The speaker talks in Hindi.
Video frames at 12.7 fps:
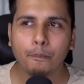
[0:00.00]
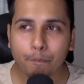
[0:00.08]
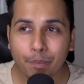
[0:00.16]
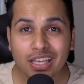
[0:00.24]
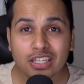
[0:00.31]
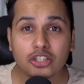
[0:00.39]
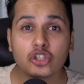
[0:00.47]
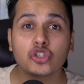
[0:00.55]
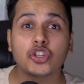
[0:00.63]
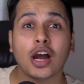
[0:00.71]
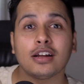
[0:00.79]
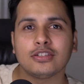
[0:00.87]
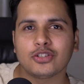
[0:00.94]
बेस्ट
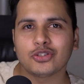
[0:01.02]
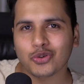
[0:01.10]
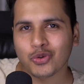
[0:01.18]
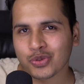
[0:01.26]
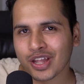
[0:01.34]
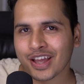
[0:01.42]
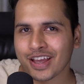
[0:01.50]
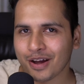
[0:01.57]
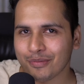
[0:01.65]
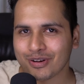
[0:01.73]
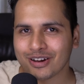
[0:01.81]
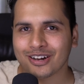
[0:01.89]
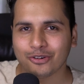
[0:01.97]
चांस होता है
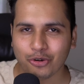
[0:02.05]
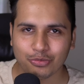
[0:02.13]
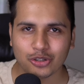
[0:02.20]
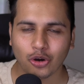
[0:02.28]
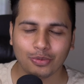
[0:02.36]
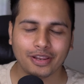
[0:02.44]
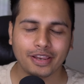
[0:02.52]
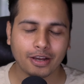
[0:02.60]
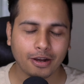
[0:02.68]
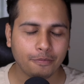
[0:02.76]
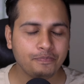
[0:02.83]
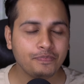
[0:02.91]
आपका कोई भी जॉब लेने का